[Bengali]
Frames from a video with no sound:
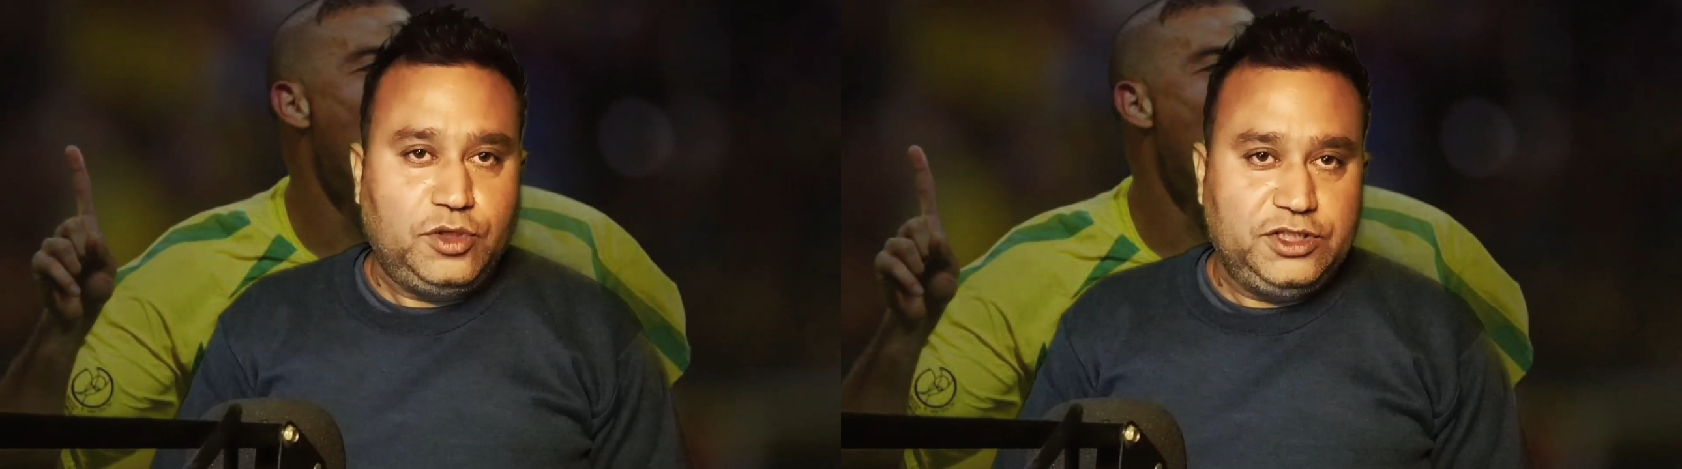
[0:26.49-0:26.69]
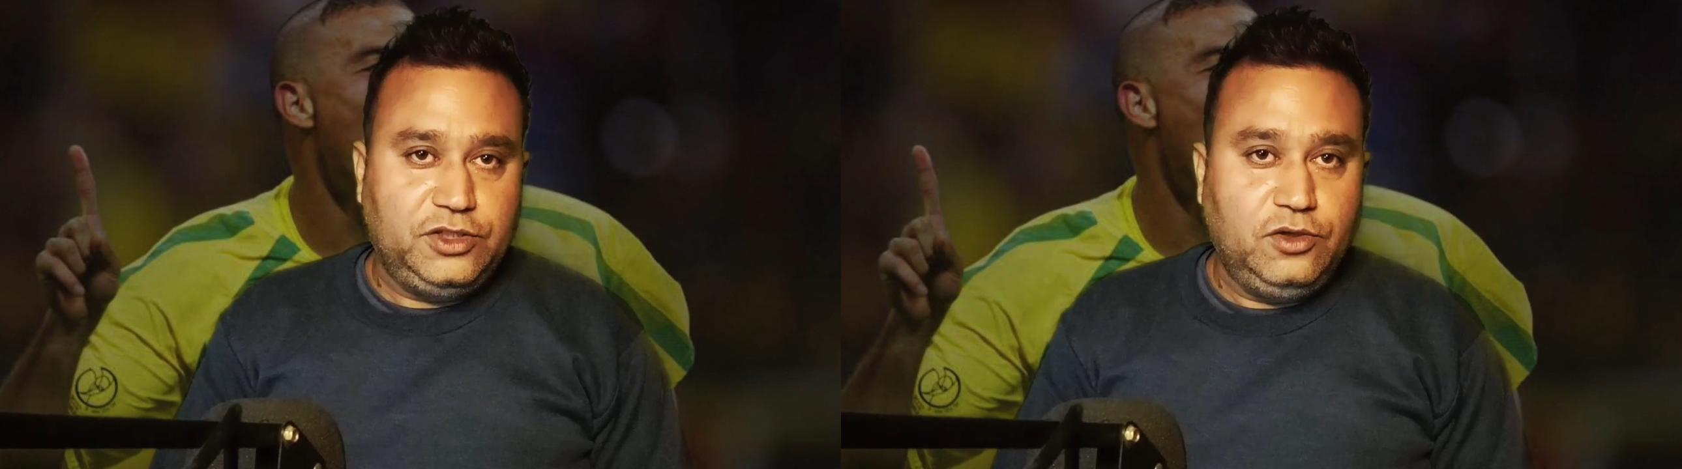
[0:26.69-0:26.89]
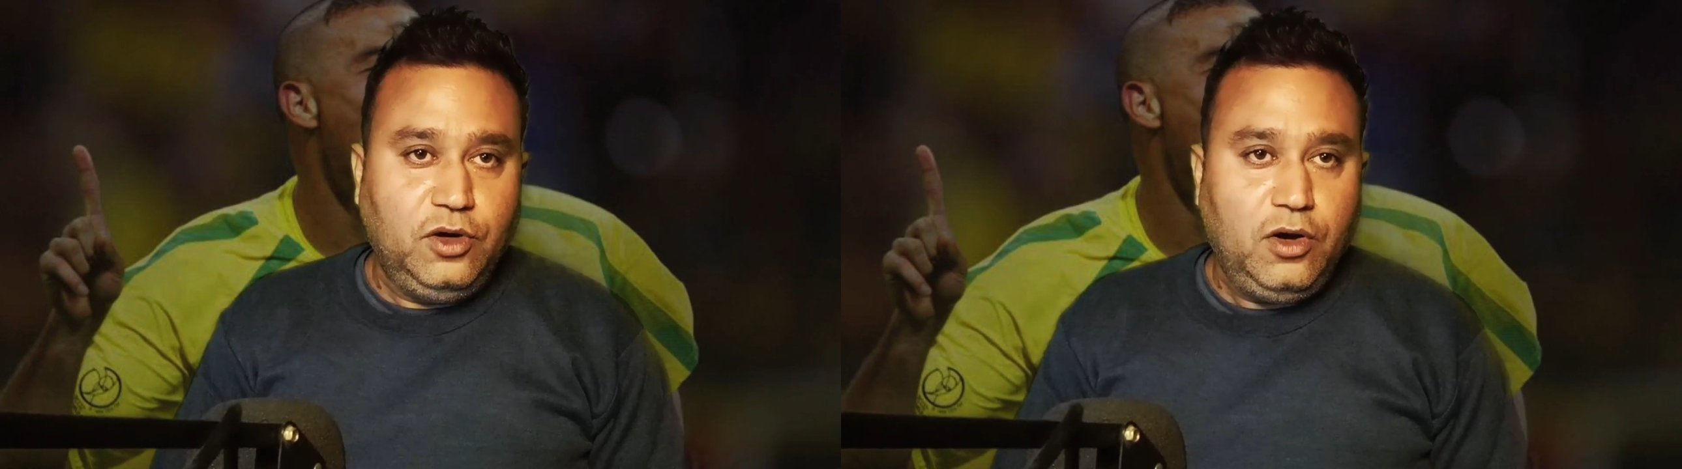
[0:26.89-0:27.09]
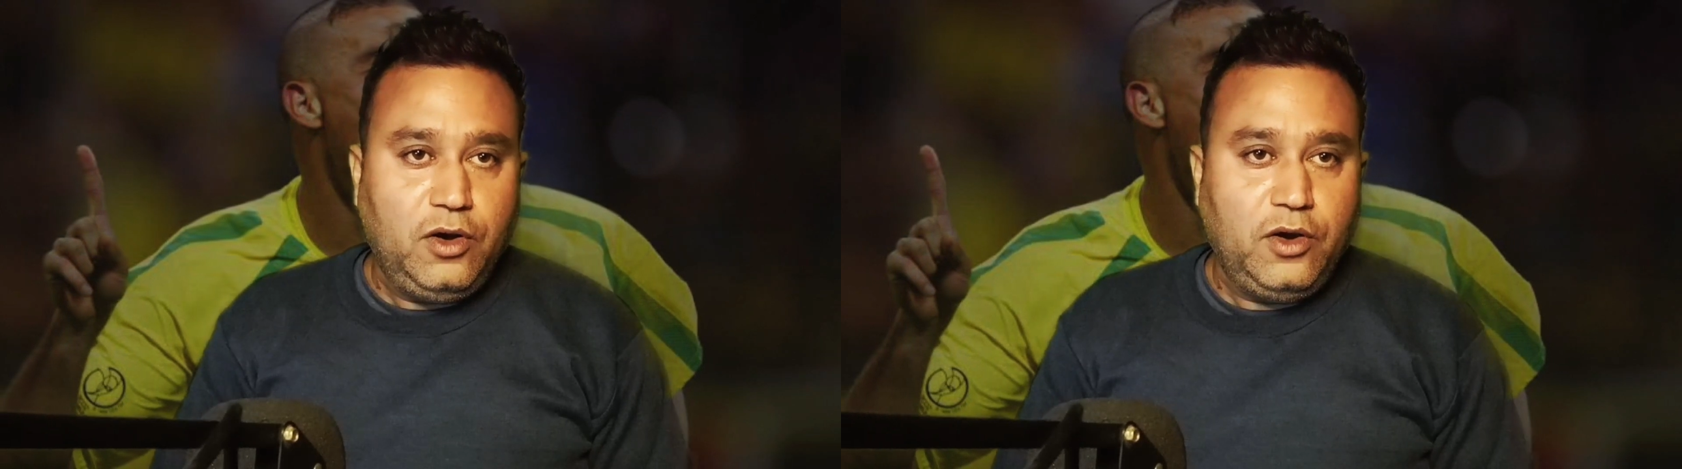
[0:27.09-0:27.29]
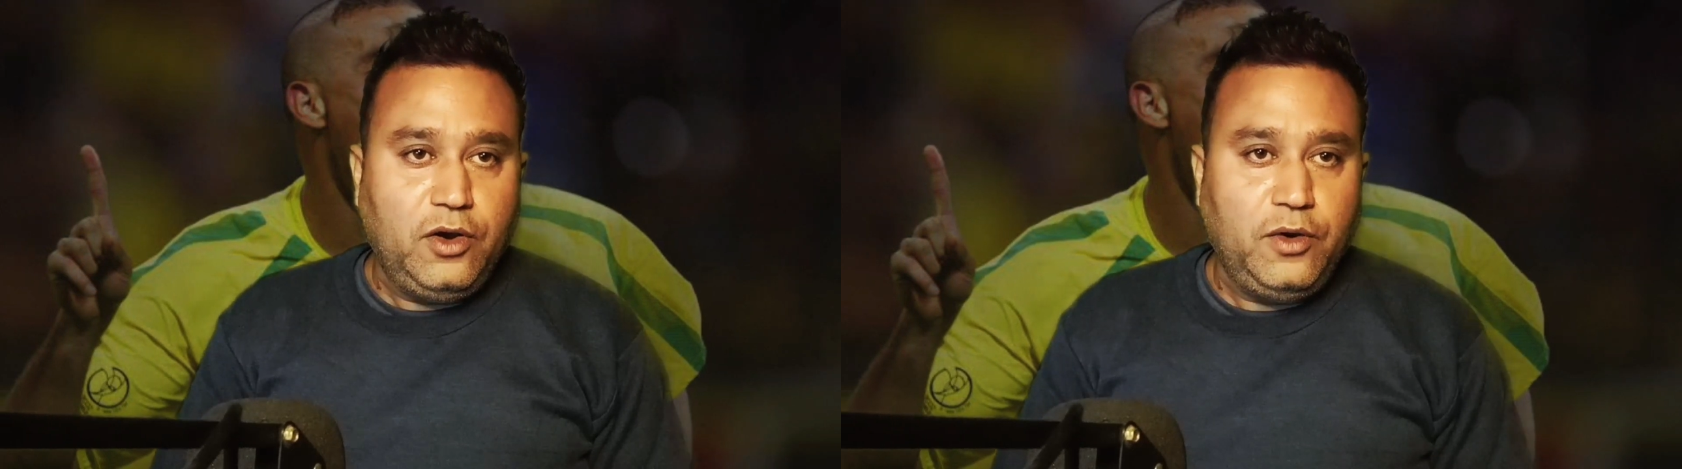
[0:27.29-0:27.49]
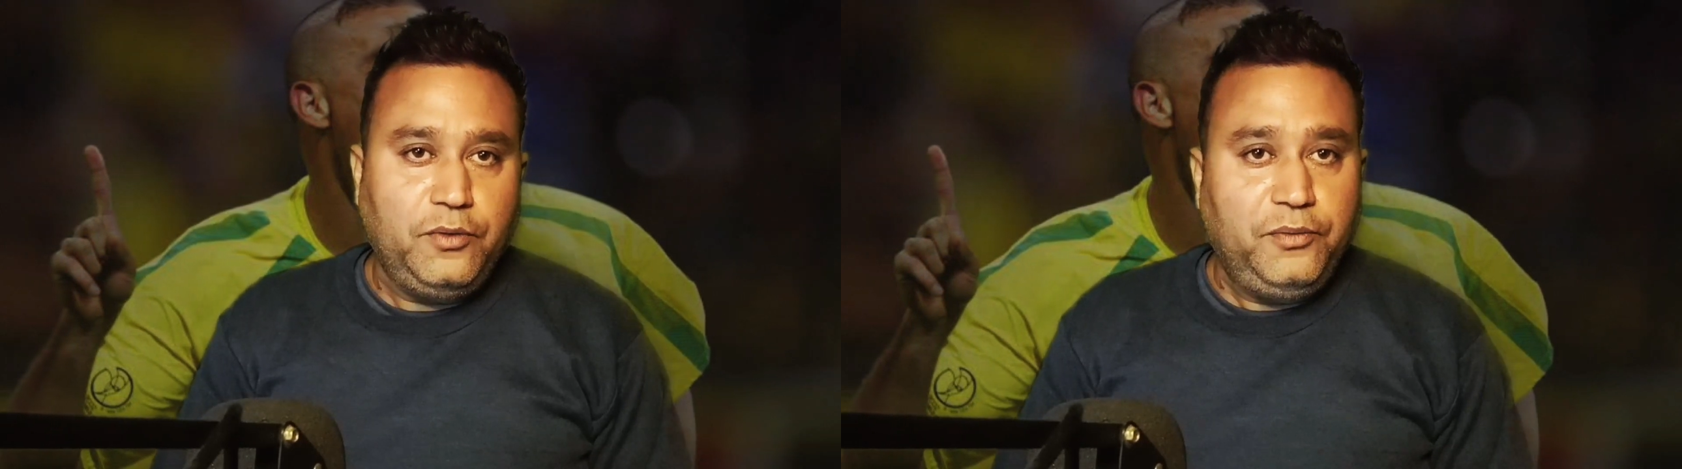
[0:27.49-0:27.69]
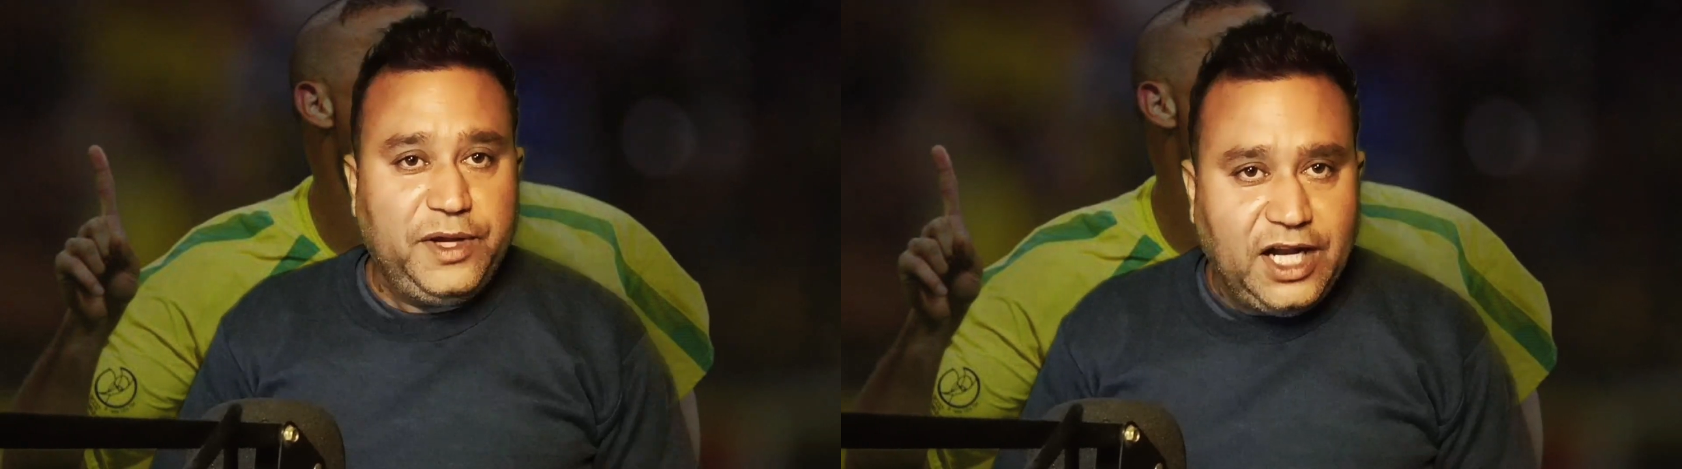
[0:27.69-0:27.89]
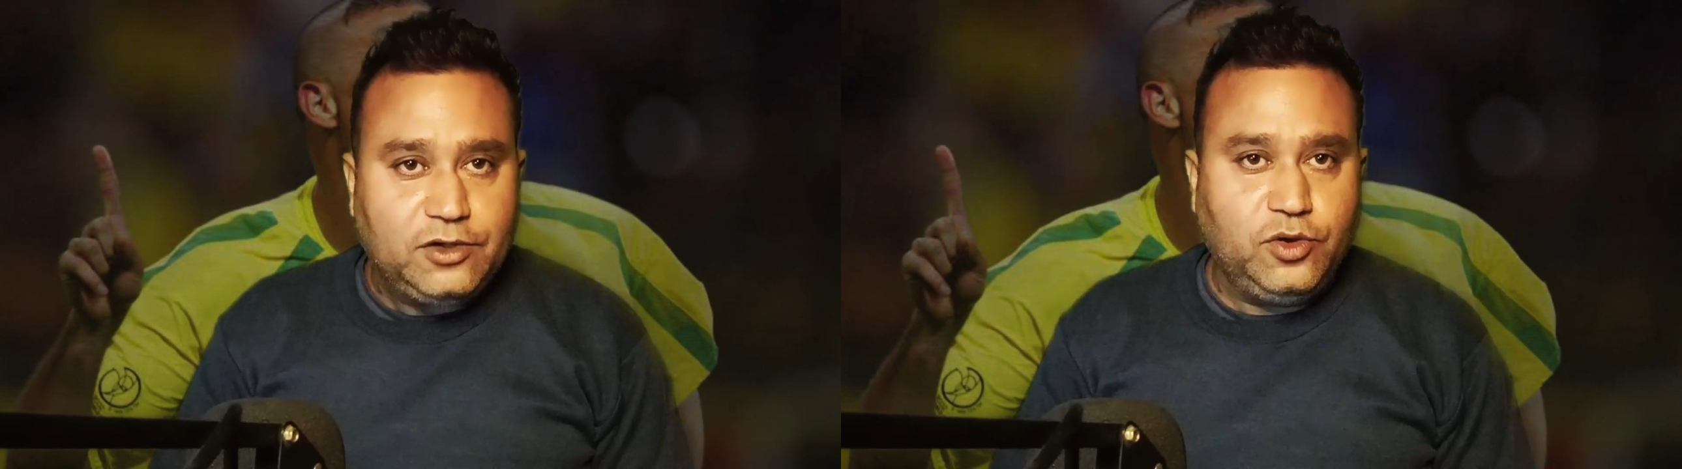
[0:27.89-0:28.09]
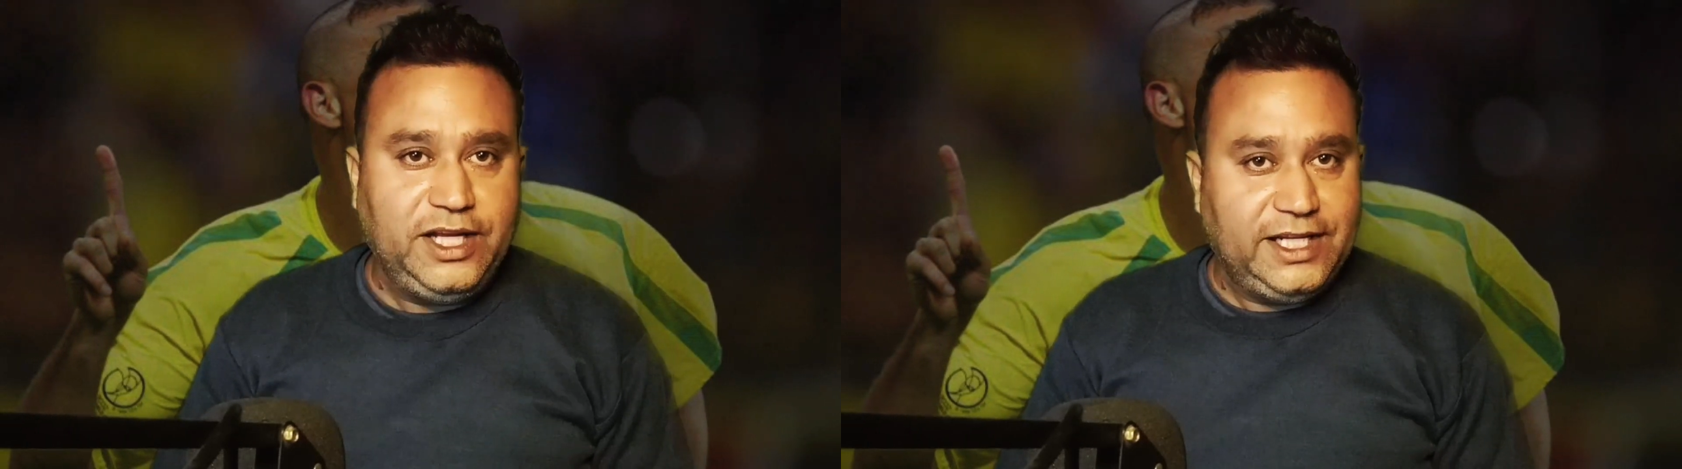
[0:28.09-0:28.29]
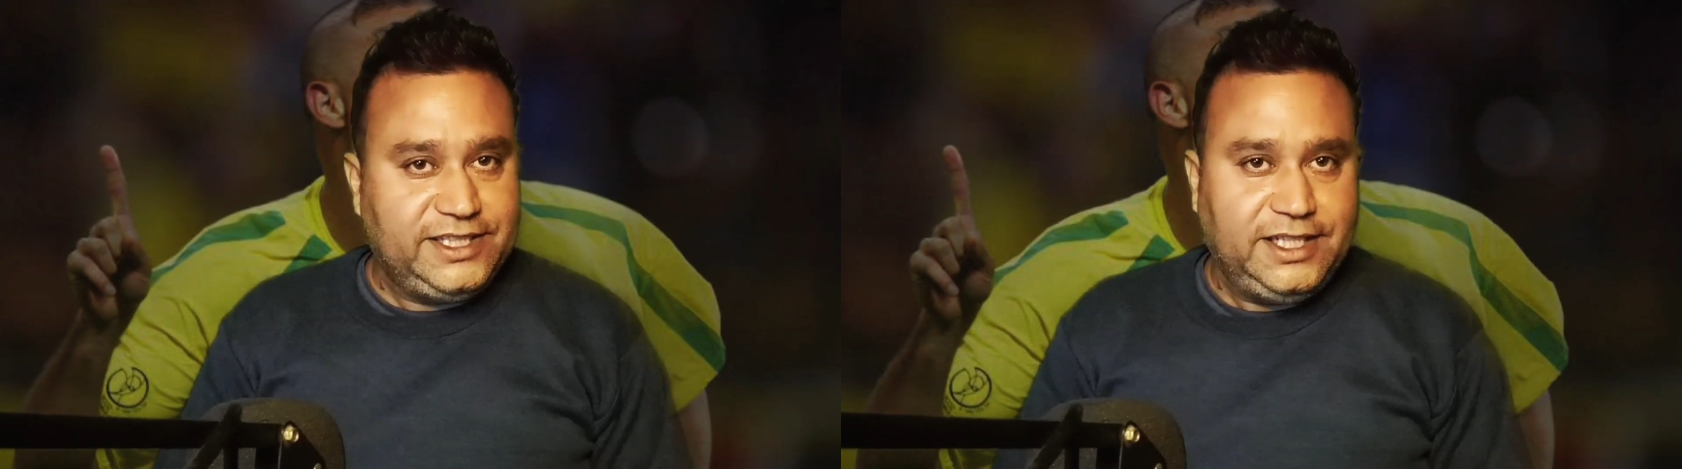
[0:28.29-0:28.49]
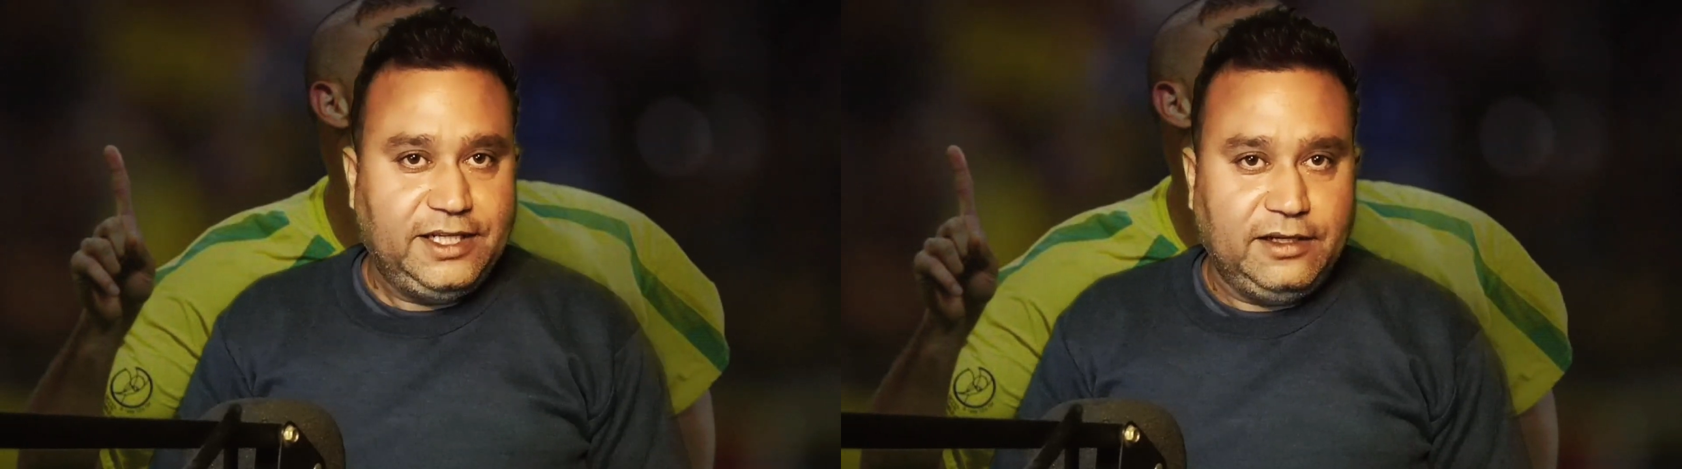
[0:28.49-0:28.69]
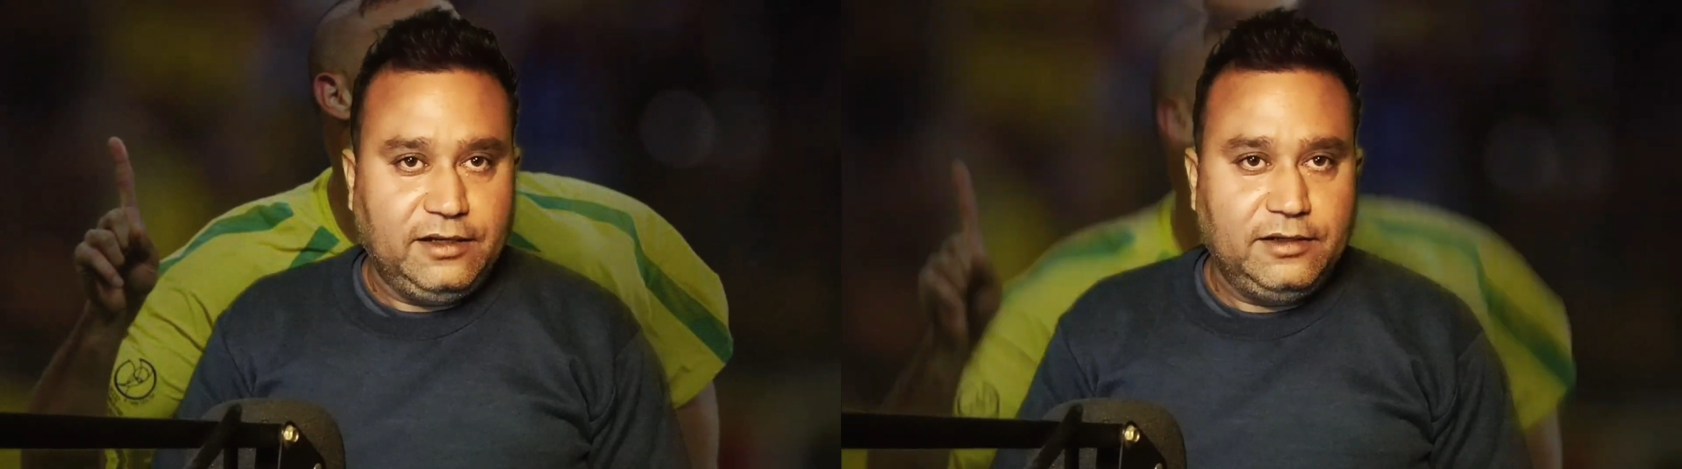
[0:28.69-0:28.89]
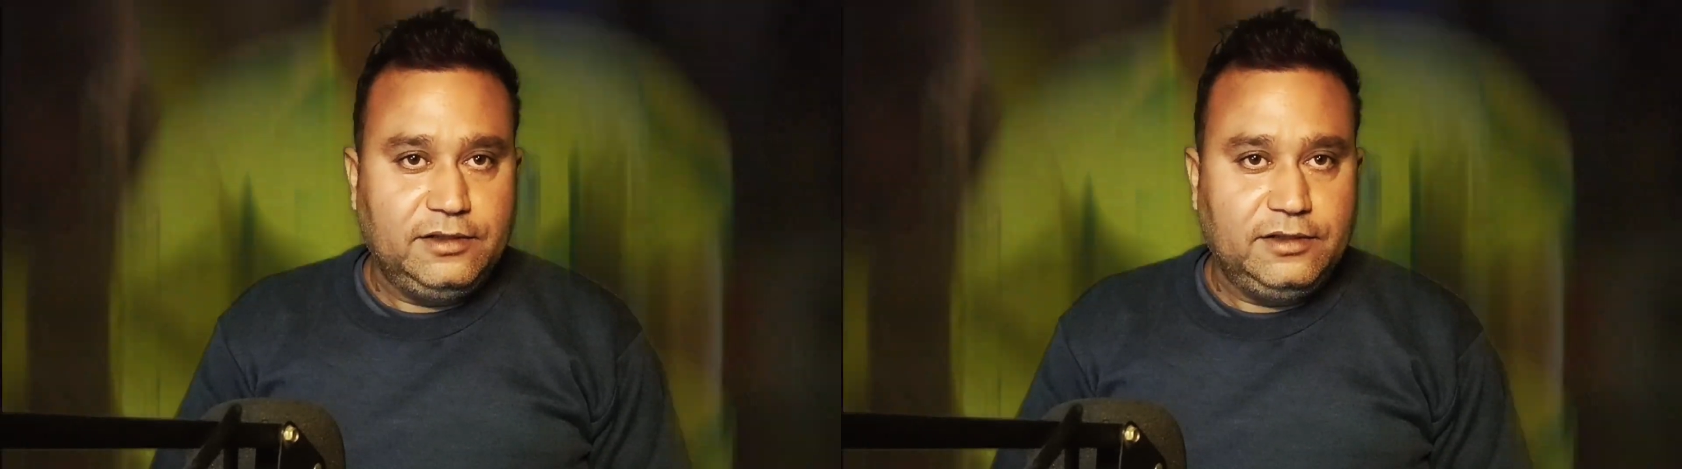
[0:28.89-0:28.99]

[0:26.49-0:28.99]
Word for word: করেছিল বিরাট কোহলিকে চেনেন